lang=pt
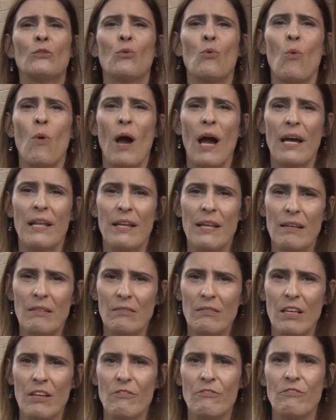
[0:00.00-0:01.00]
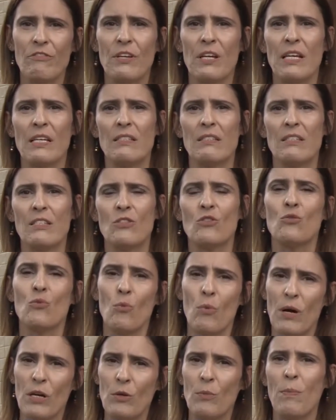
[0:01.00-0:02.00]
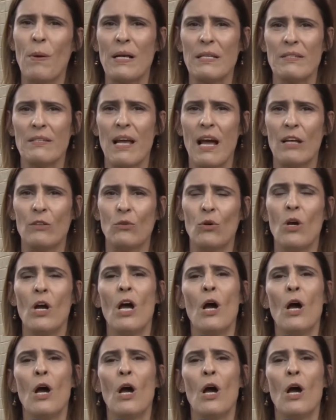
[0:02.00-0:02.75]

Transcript: 40 vezes no ano passado